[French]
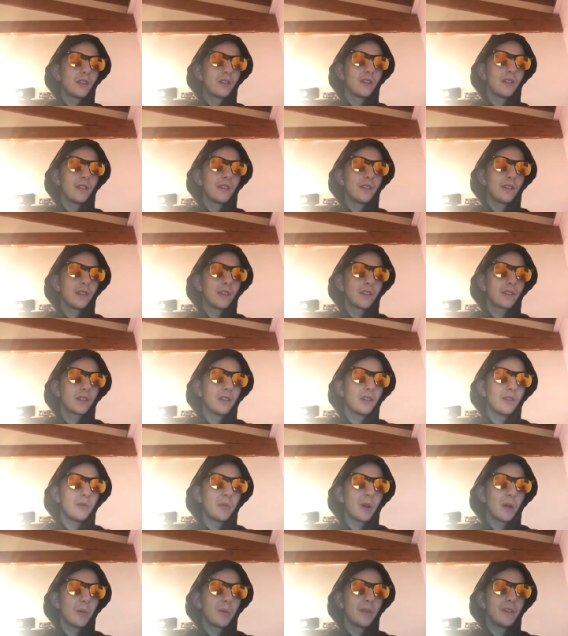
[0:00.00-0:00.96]
une licence qui
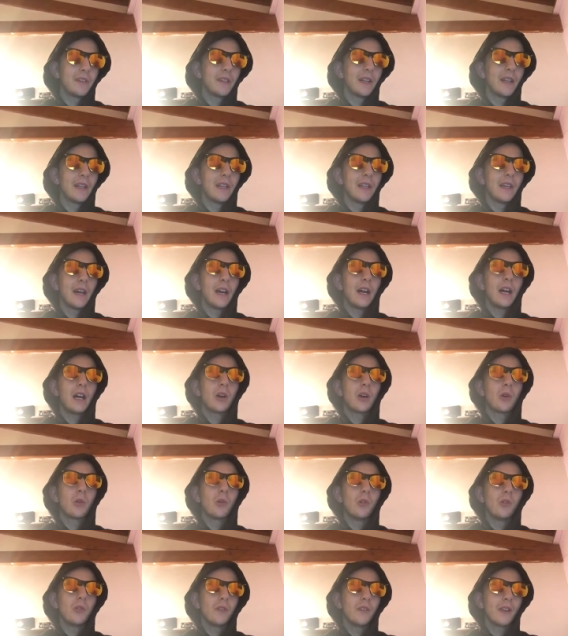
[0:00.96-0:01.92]
lui permet d'aller à
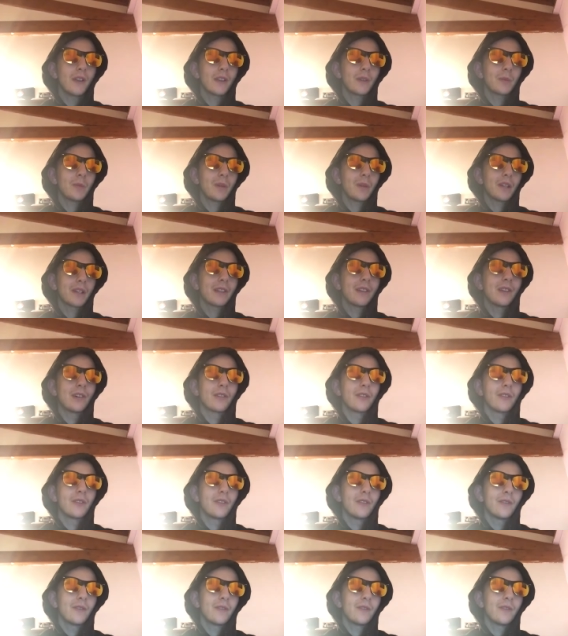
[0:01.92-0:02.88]
Raw et à SmackDown
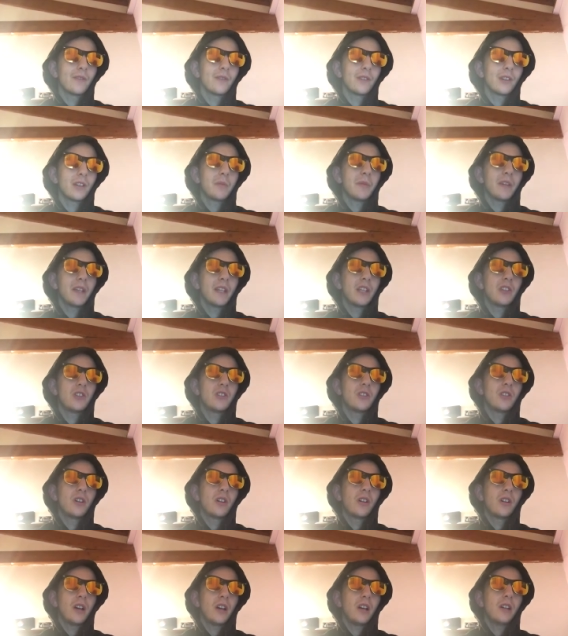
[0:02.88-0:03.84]
comme
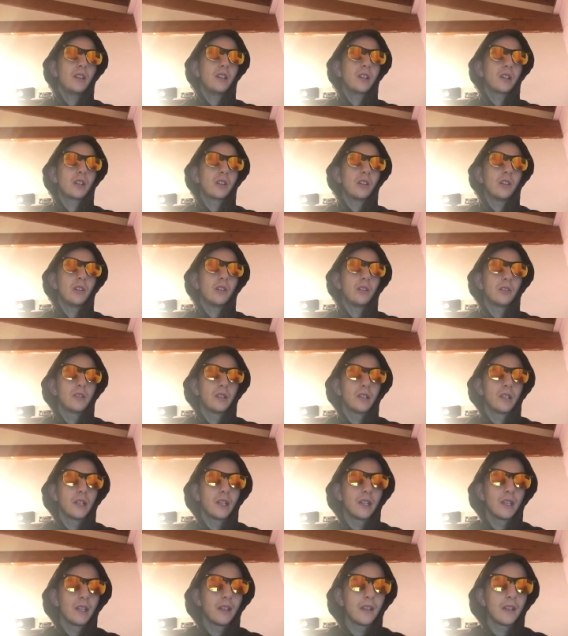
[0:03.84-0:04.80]
manager. Ah d'accord.
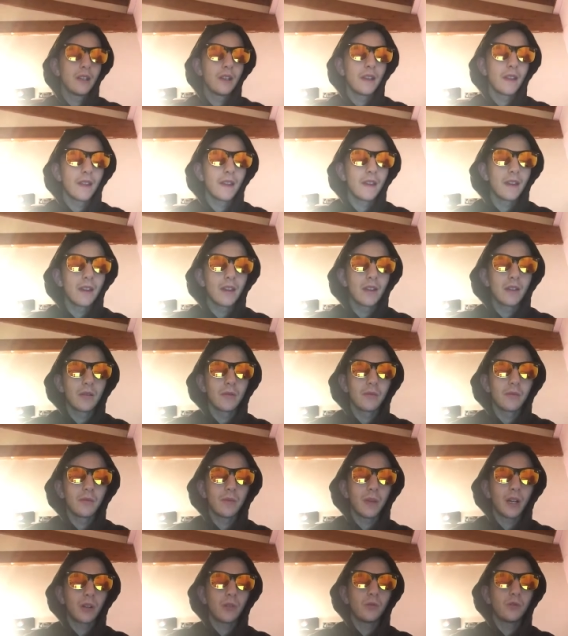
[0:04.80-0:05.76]

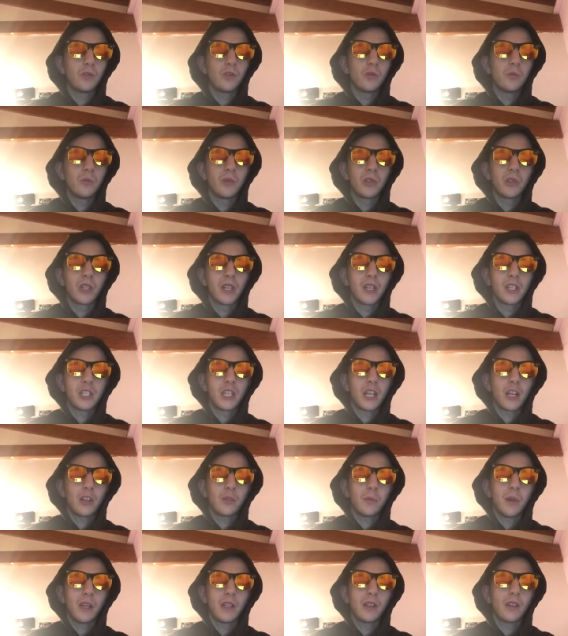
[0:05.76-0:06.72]
Par contre, tu ne peux qu'à
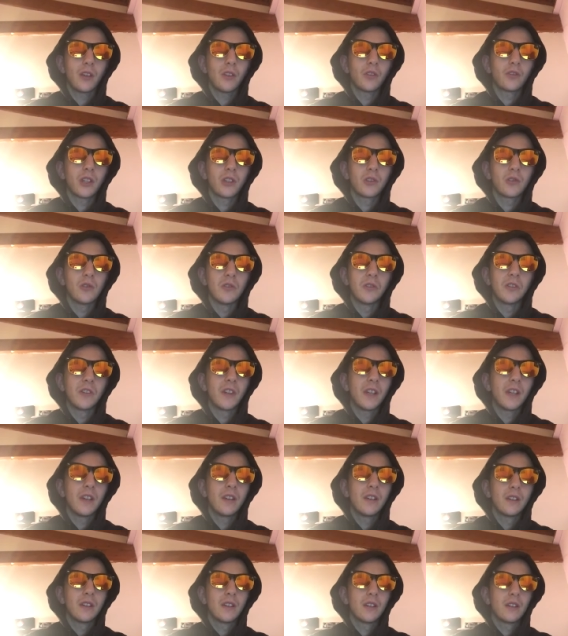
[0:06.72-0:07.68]
qu'à SmackDown, ça tu le
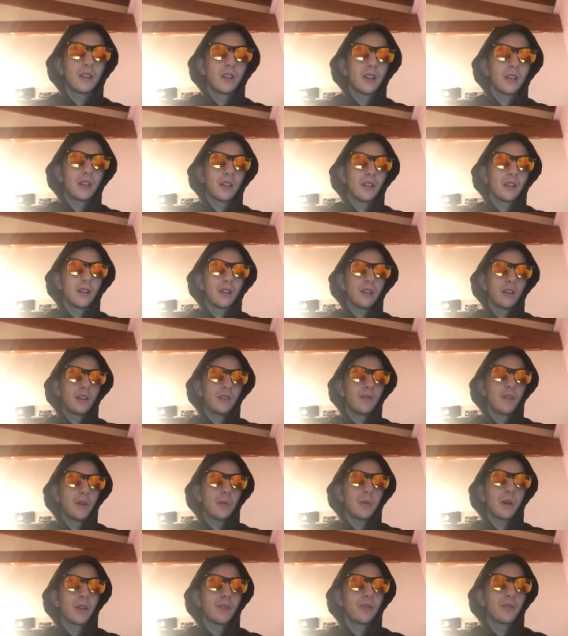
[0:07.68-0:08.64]
sais.
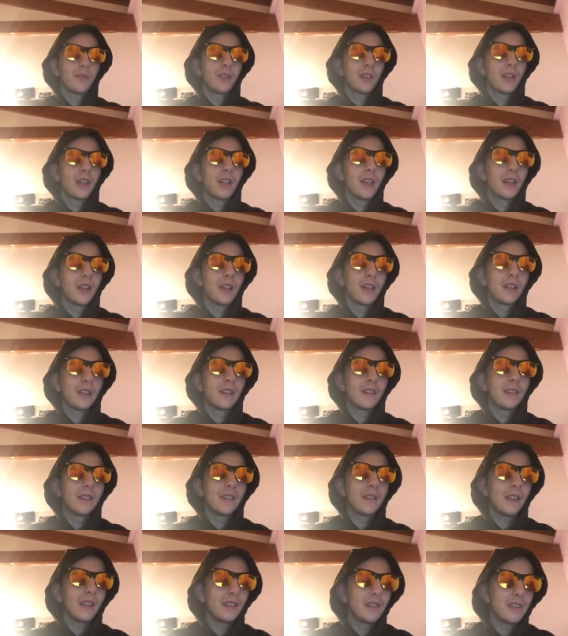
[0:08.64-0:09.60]
Enfin bref.
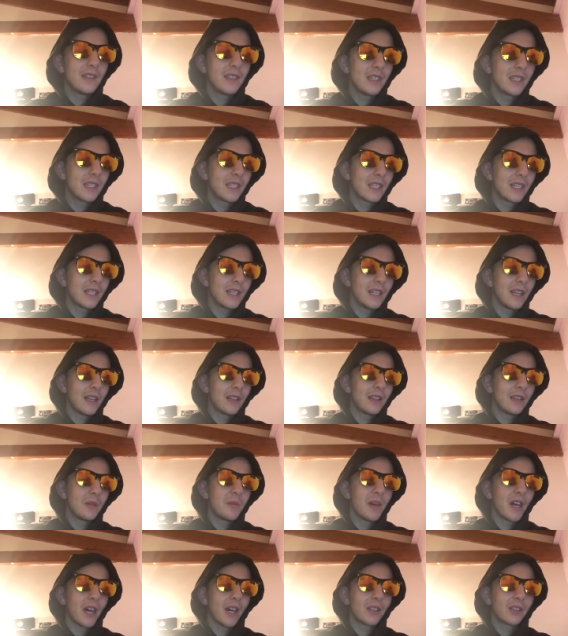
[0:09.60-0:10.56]
Zane dit qu'il est un
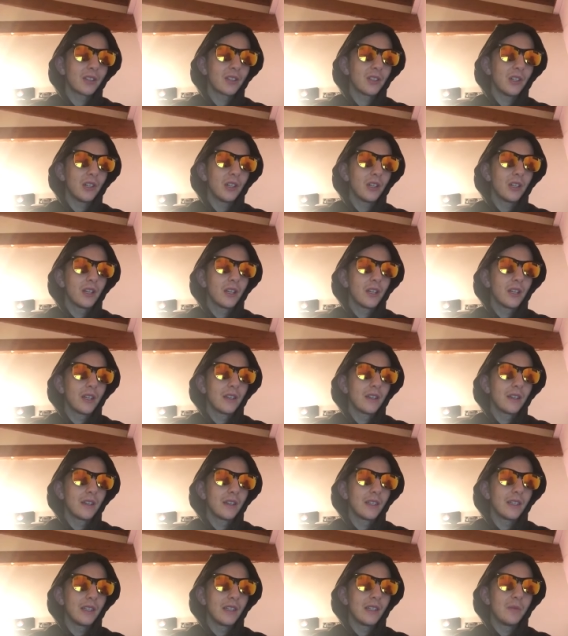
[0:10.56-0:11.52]
libérateur,
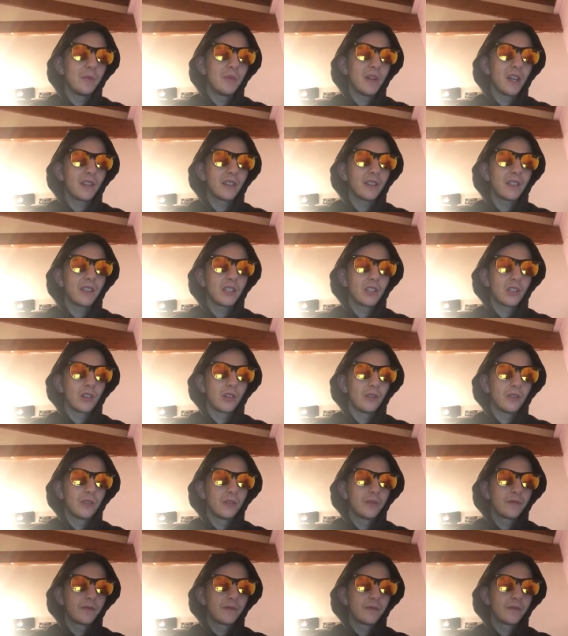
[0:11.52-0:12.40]
il libère des gens.